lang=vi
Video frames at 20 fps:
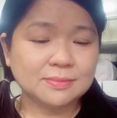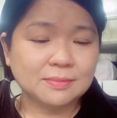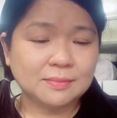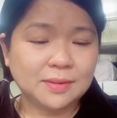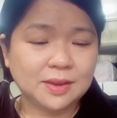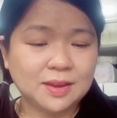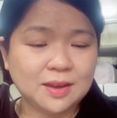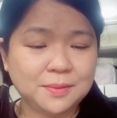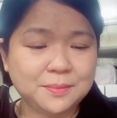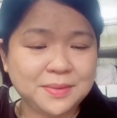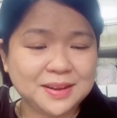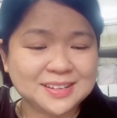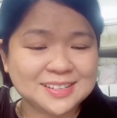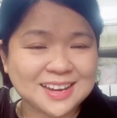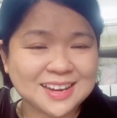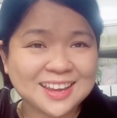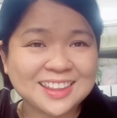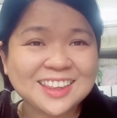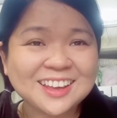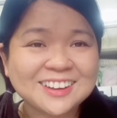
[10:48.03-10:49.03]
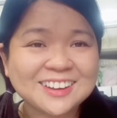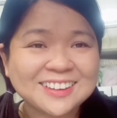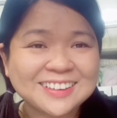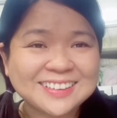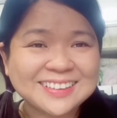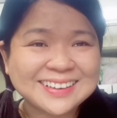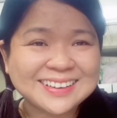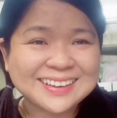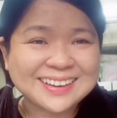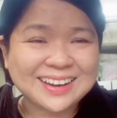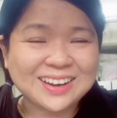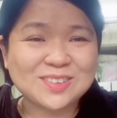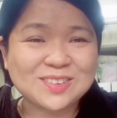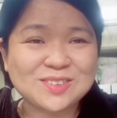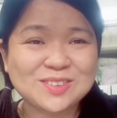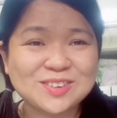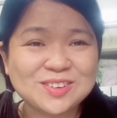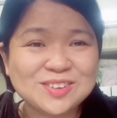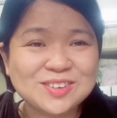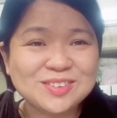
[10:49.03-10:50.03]
bây giờ mình sẽ thử kẹo
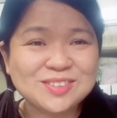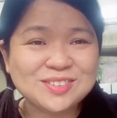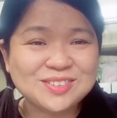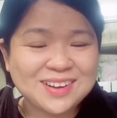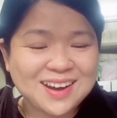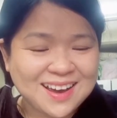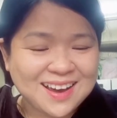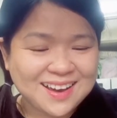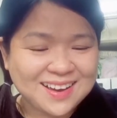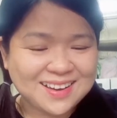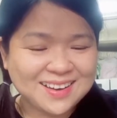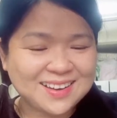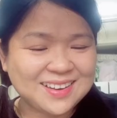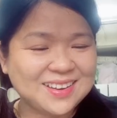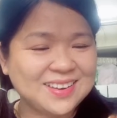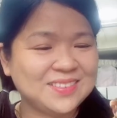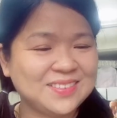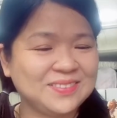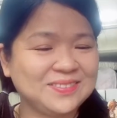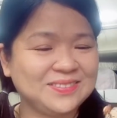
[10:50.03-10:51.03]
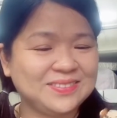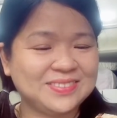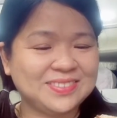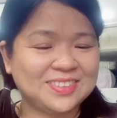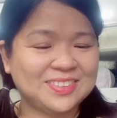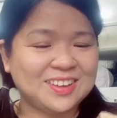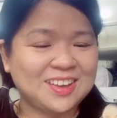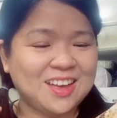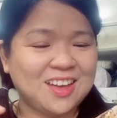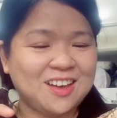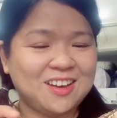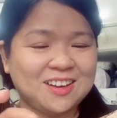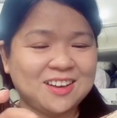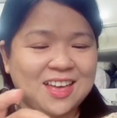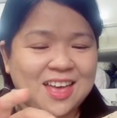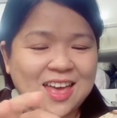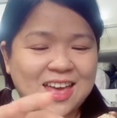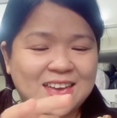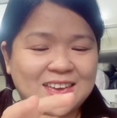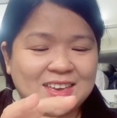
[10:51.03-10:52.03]
cu đơ
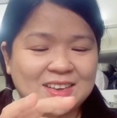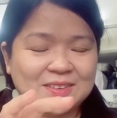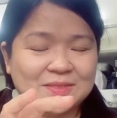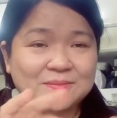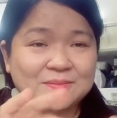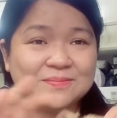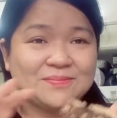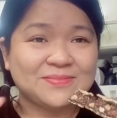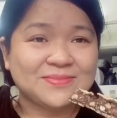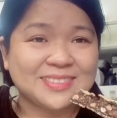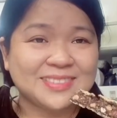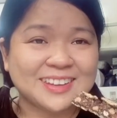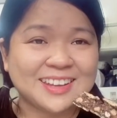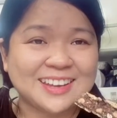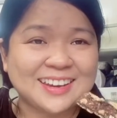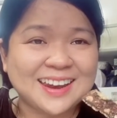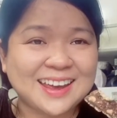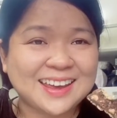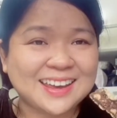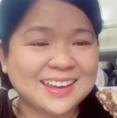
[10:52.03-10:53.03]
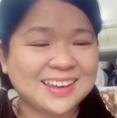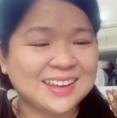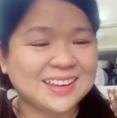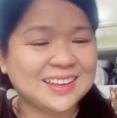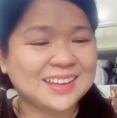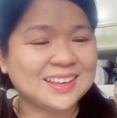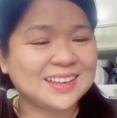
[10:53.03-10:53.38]
ok cái này